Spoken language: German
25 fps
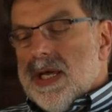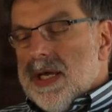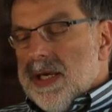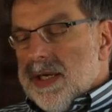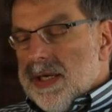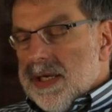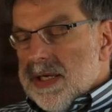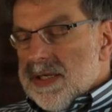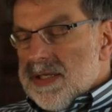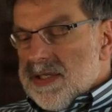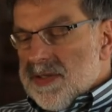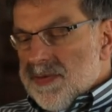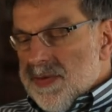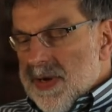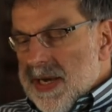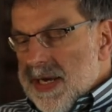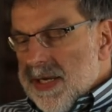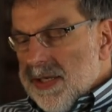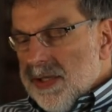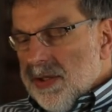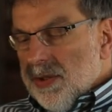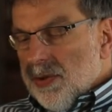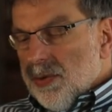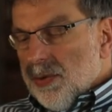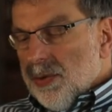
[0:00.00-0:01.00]
In der
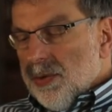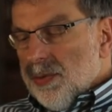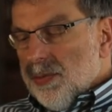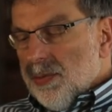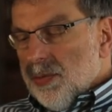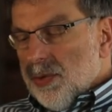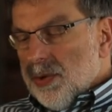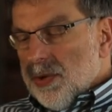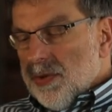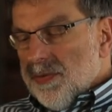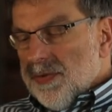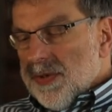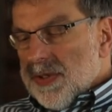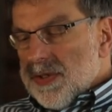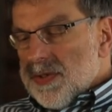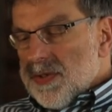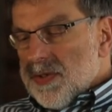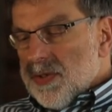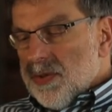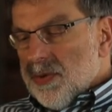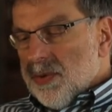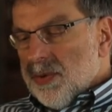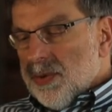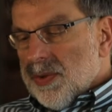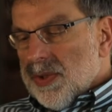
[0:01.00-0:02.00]
zweiten
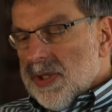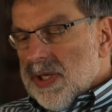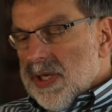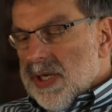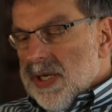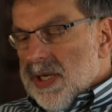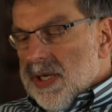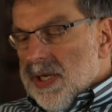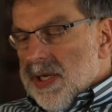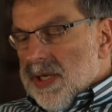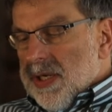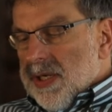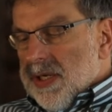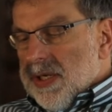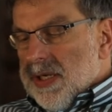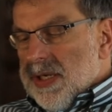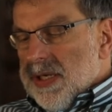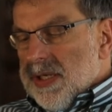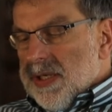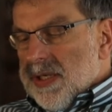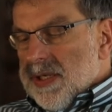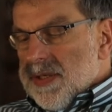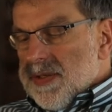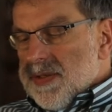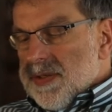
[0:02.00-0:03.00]
Grundmotivation
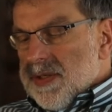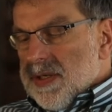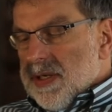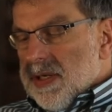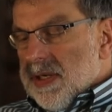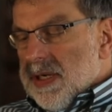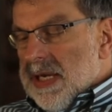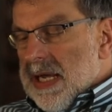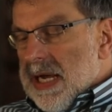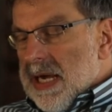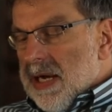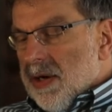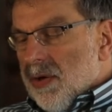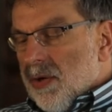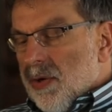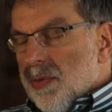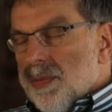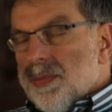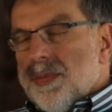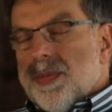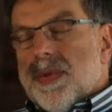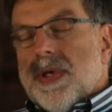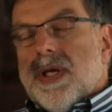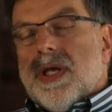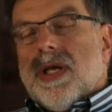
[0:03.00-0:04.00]
geht es
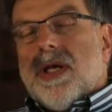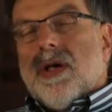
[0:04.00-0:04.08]
darum,